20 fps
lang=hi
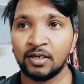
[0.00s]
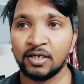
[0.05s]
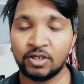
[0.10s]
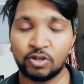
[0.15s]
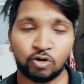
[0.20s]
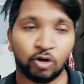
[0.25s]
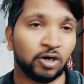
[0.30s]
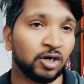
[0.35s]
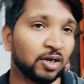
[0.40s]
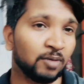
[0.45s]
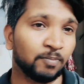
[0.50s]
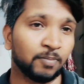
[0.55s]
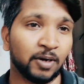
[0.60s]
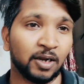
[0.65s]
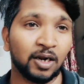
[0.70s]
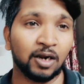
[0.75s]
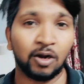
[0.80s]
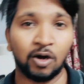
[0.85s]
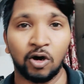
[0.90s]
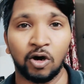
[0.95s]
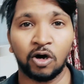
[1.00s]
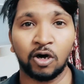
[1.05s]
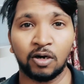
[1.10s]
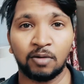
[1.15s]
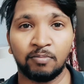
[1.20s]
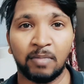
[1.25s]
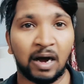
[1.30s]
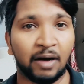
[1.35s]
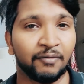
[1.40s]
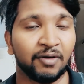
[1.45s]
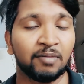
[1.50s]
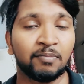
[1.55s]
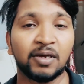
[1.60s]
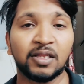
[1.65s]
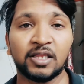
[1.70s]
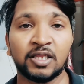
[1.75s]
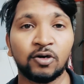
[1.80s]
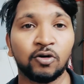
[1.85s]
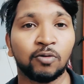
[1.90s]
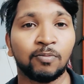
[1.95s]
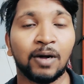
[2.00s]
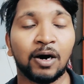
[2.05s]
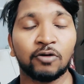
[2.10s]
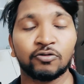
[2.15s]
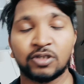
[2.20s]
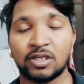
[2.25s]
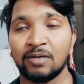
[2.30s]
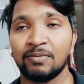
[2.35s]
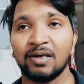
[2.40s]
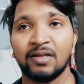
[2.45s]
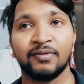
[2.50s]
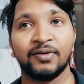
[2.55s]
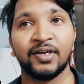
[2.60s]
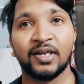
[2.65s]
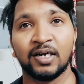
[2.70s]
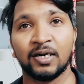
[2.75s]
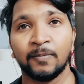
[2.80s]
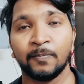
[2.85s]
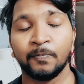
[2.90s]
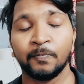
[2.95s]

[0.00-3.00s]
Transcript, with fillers: इस्कॉन टेम्पल और महावीर मंदिर घूमा उसके बाद फिर